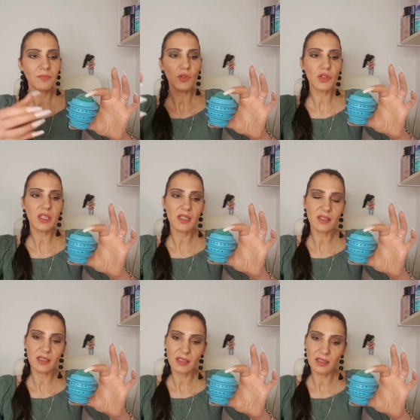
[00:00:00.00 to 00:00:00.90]
durch
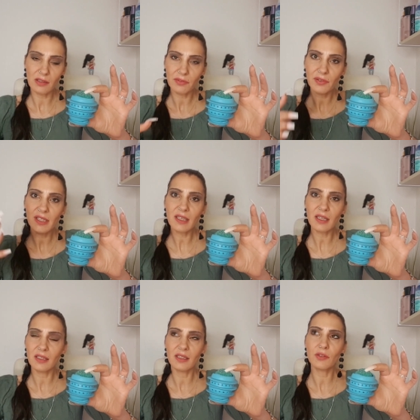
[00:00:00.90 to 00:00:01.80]
diesen
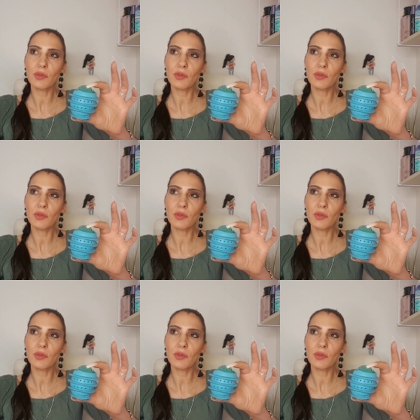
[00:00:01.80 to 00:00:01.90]
Filter, äh,